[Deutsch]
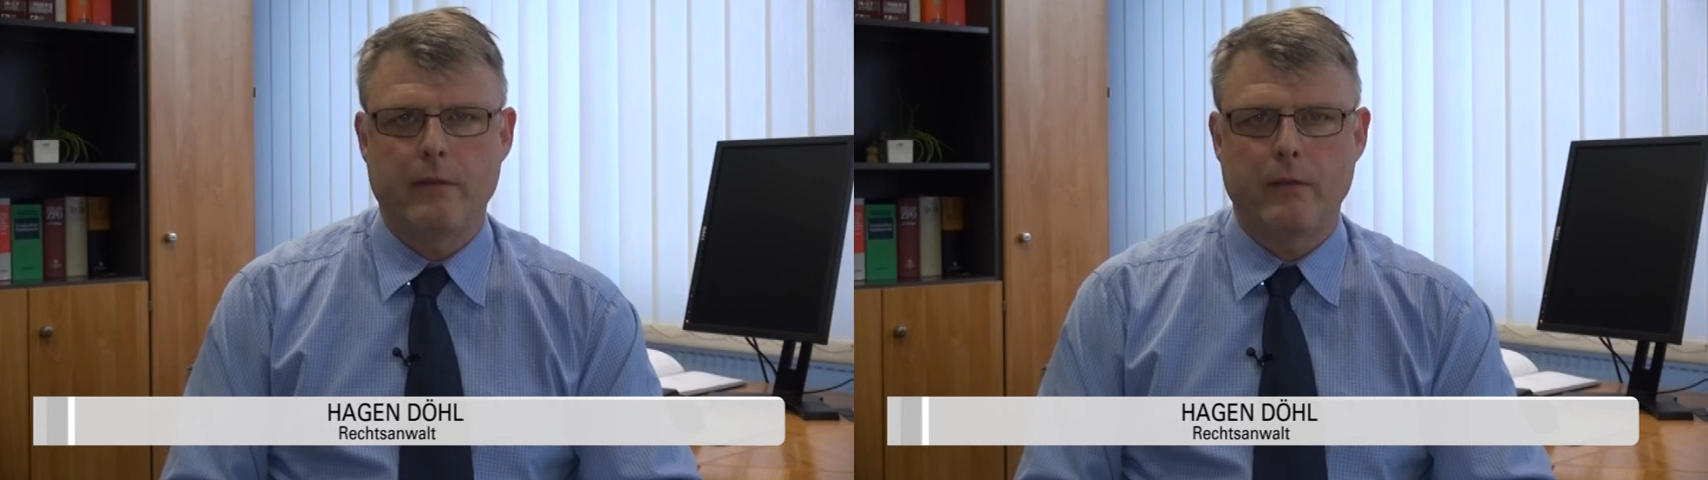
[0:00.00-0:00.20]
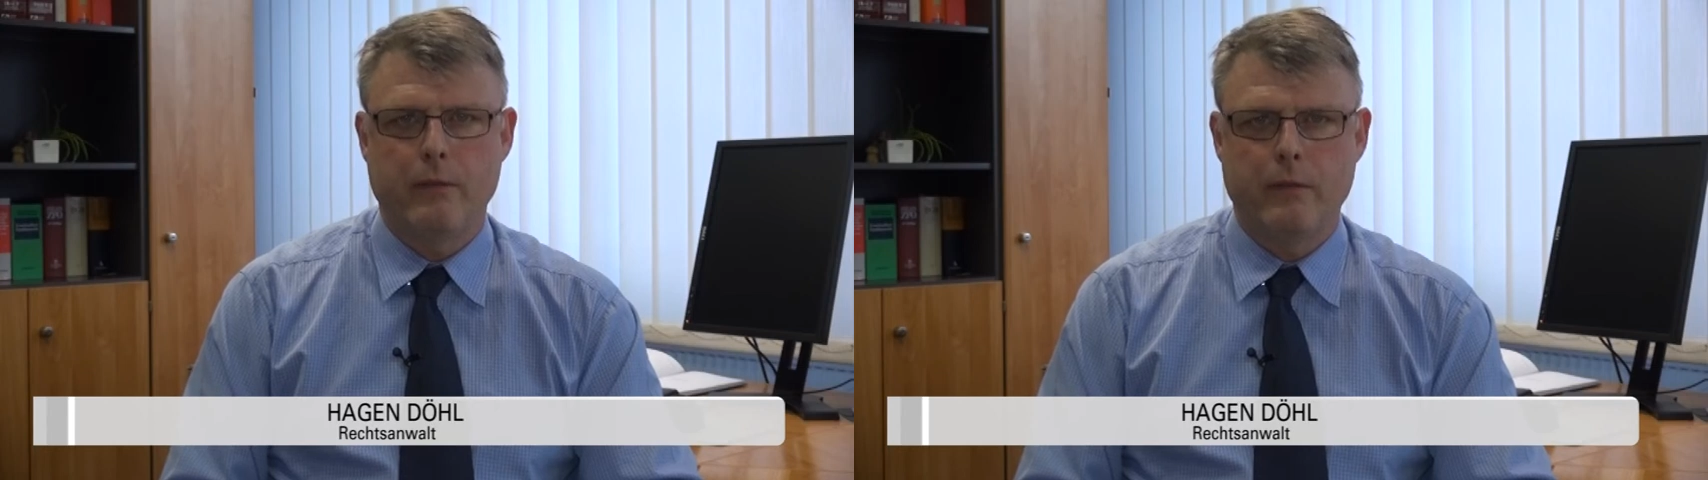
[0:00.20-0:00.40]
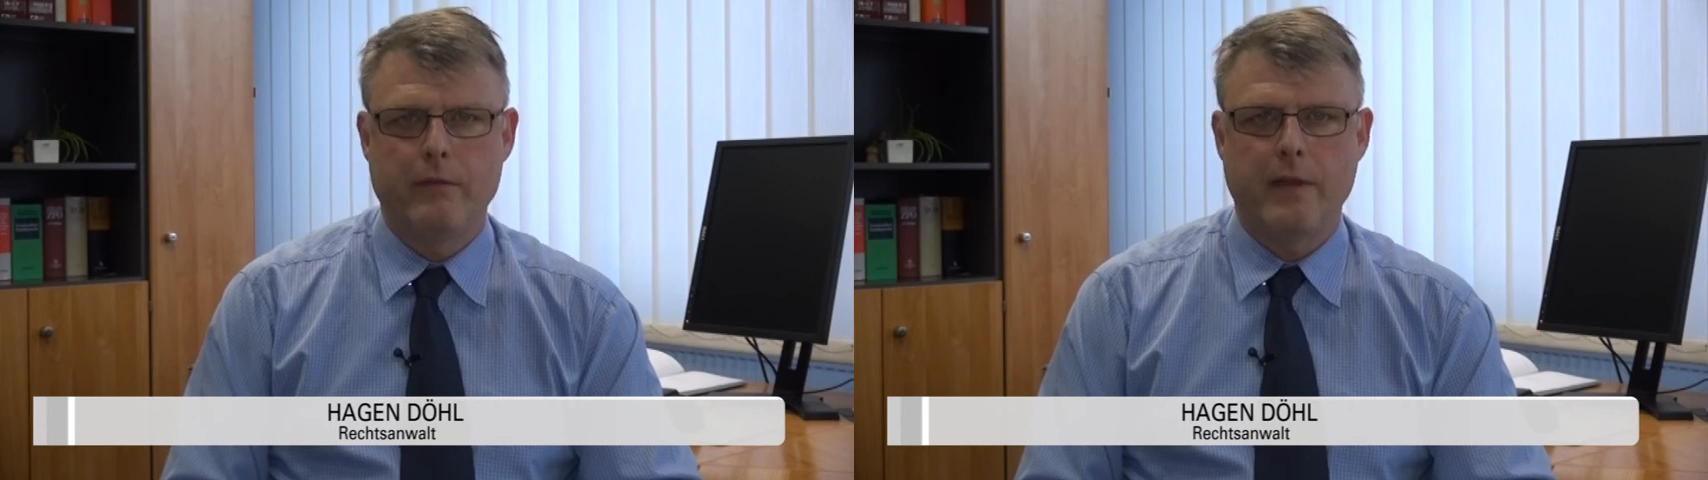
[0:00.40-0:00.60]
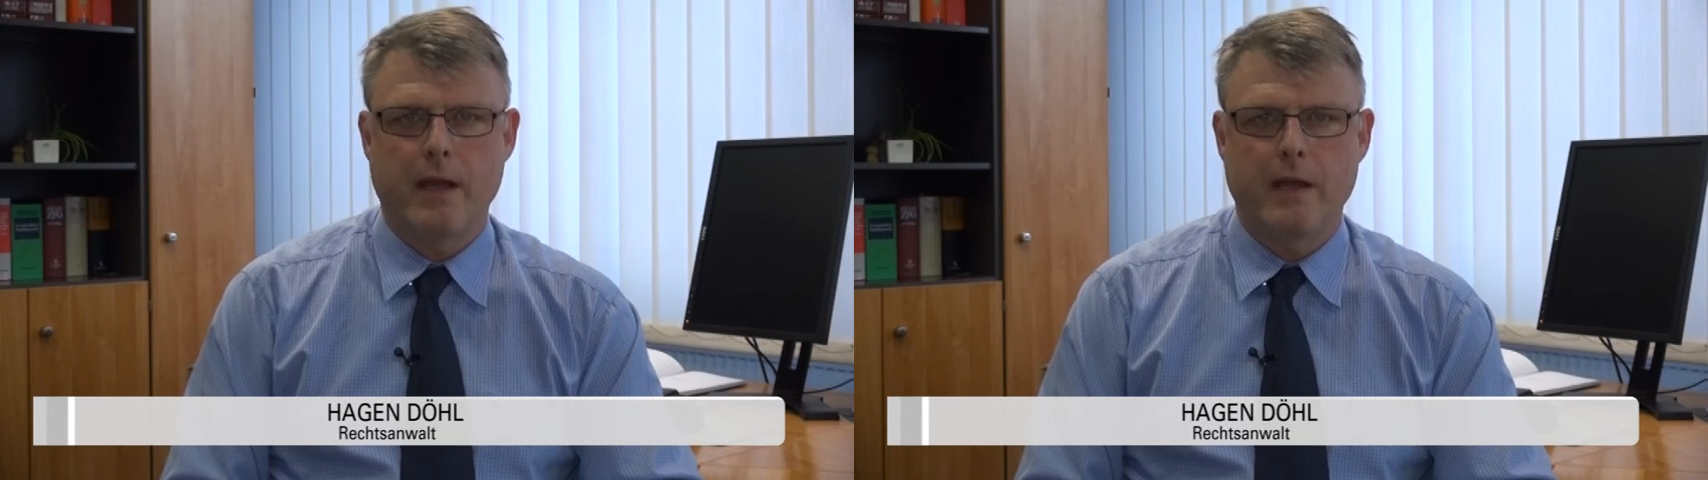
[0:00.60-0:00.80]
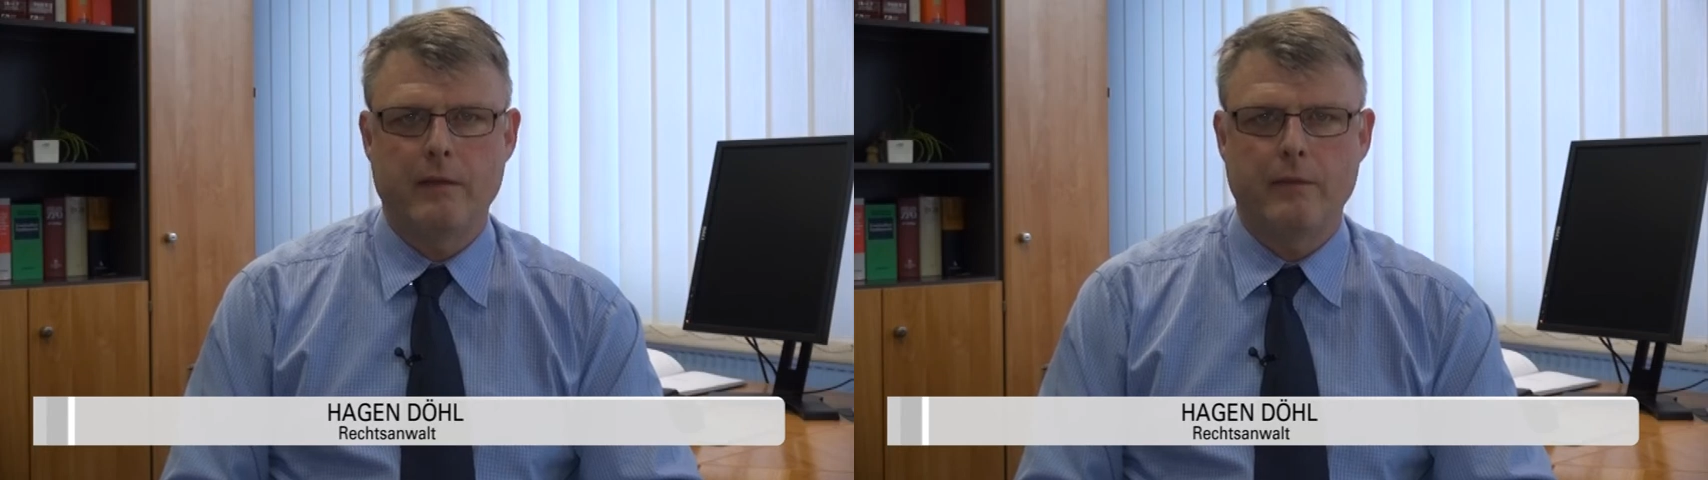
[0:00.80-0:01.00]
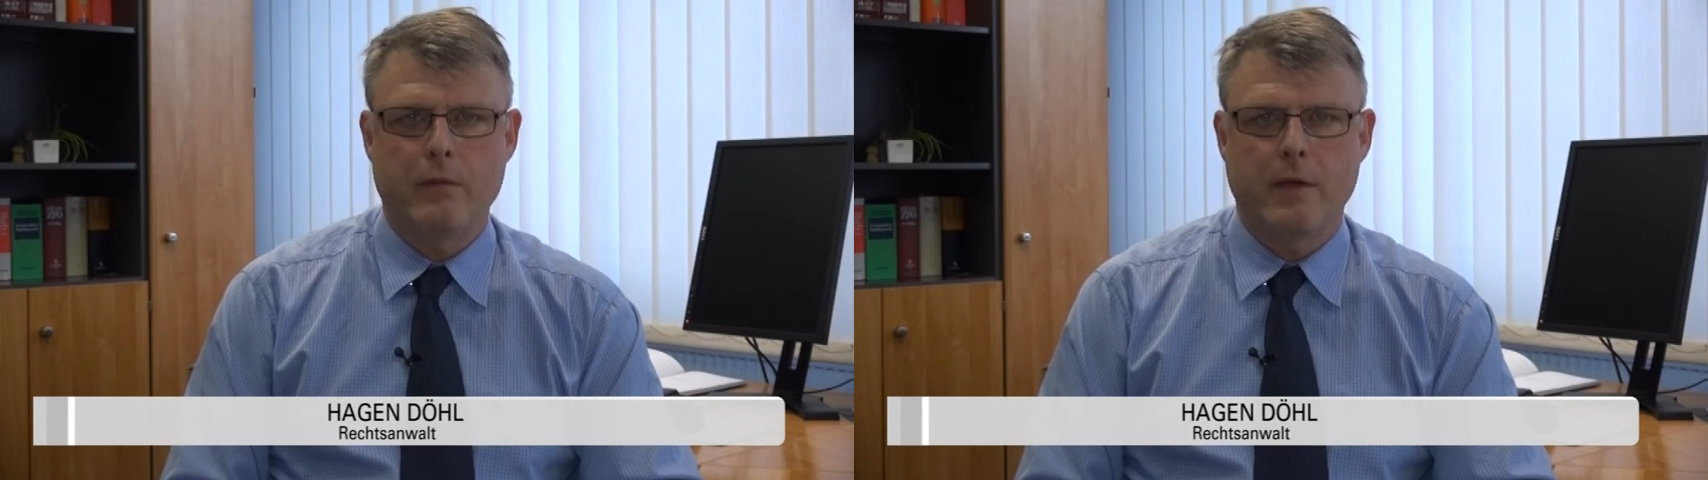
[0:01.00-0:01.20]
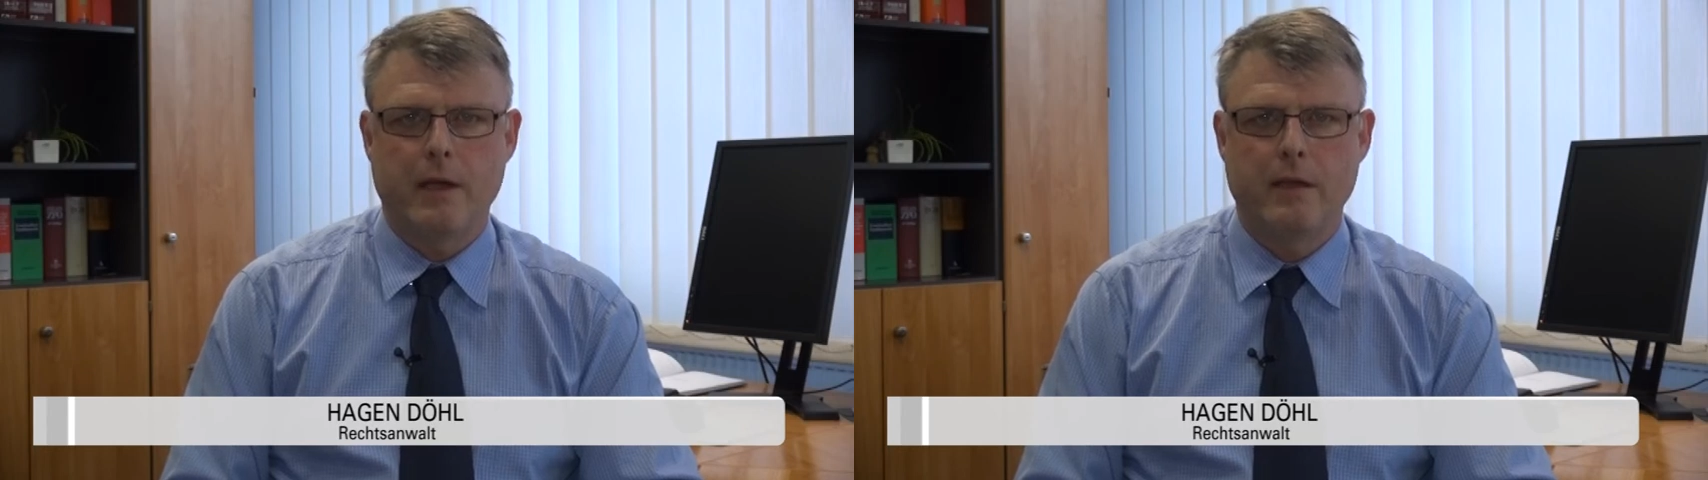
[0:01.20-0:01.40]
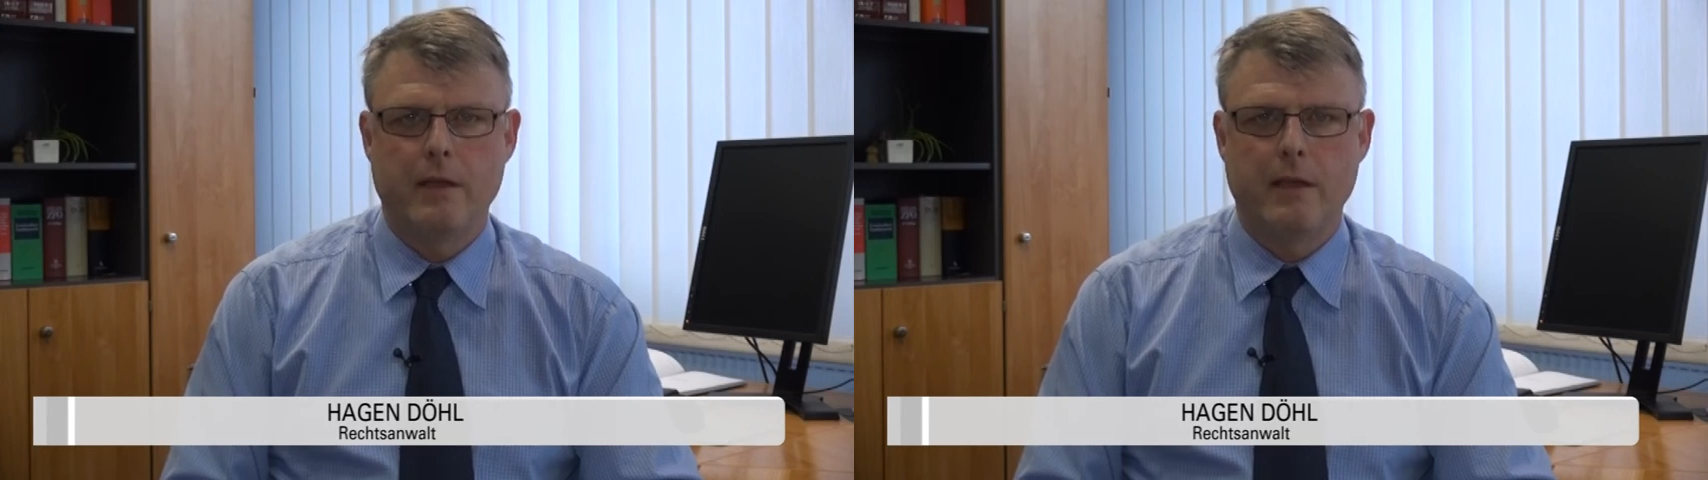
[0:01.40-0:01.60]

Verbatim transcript: von fünf Jahren vor.